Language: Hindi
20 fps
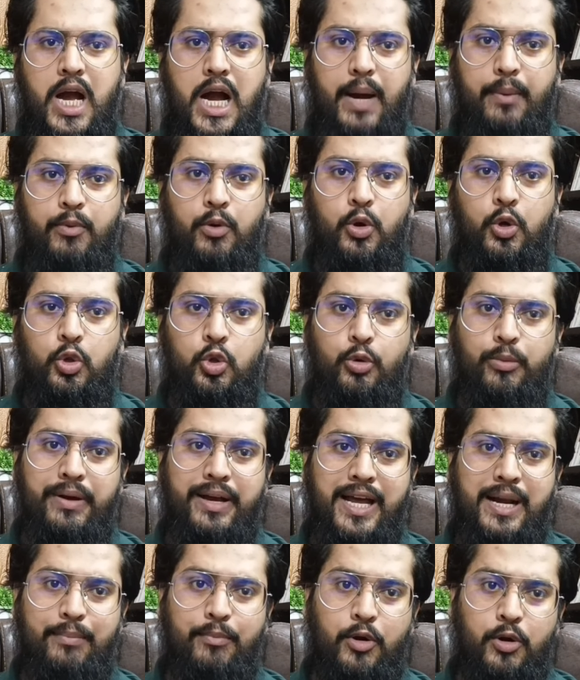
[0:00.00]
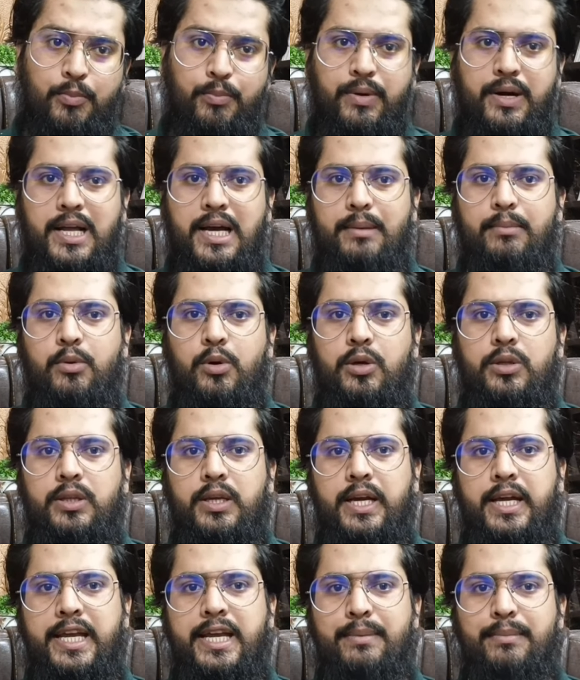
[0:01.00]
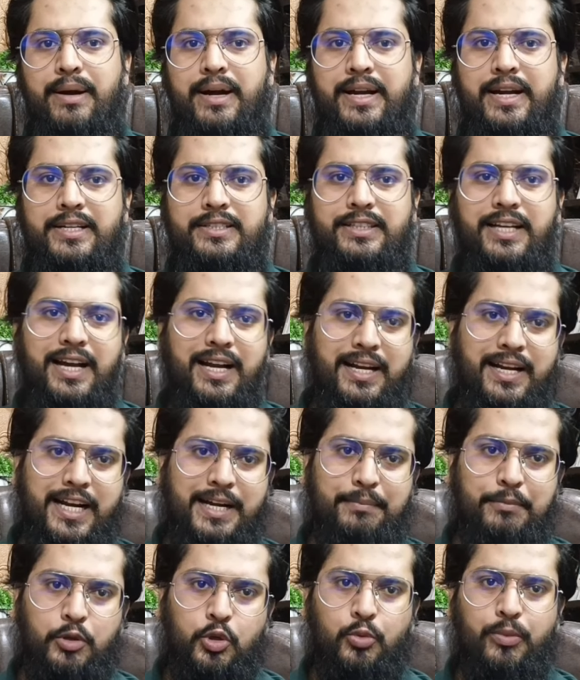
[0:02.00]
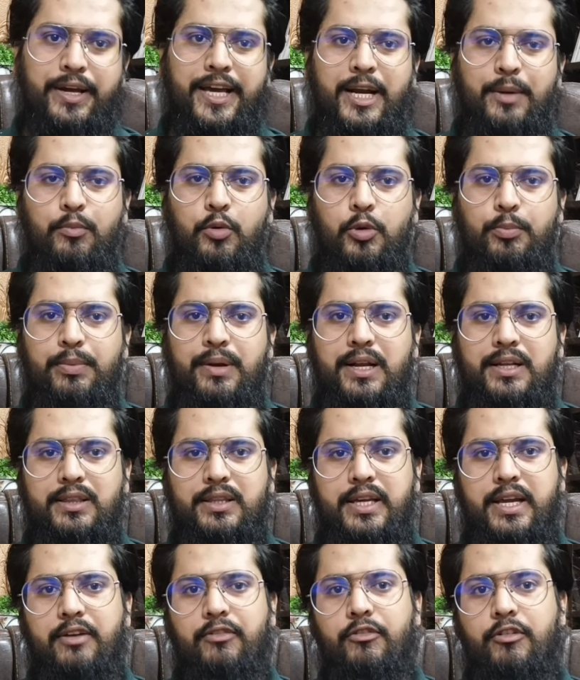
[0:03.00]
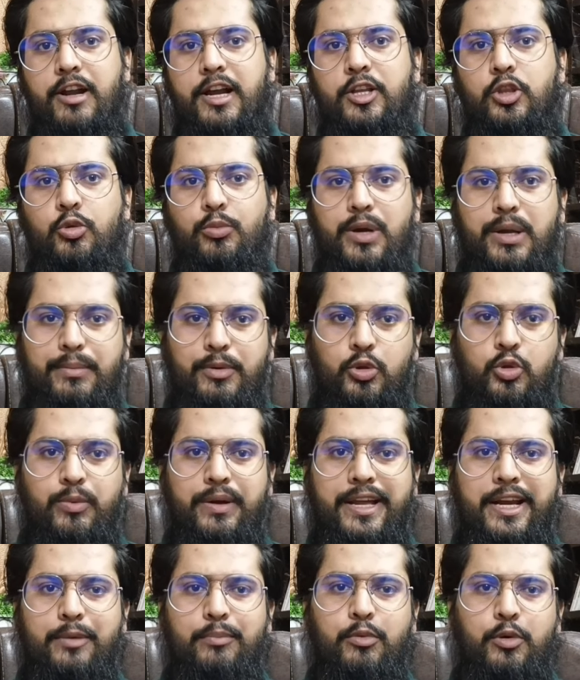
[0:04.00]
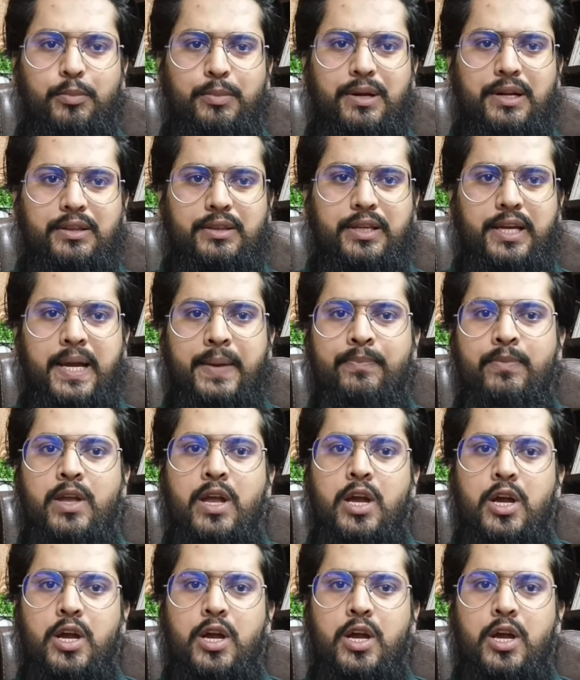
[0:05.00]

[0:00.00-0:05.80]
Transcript: आप क्योंकि दुबई एयरपोर्ट बड़ा बहुत है इमारेट्स एयरलाइन भी दुबई एयरपोर्ट पर लगती है फ्लाई दुबई भी दुबई एयरपोर्ट पर लगती है